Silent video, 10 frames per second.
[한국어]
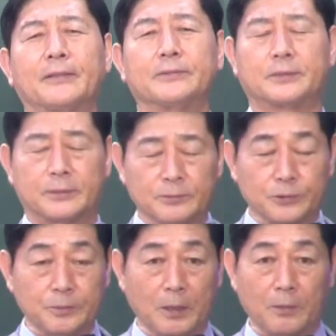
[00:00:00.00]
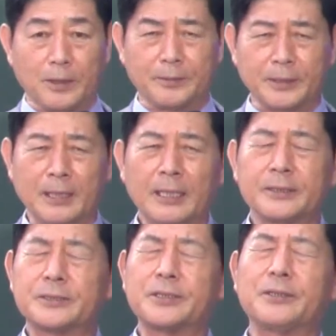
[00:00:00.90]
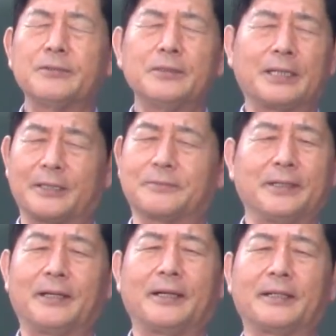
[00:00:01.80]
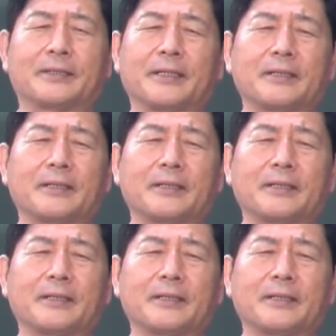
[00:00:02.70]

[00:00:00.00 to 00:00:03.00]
지금 우리말로 말하면 서울 가지 마. 이렇게.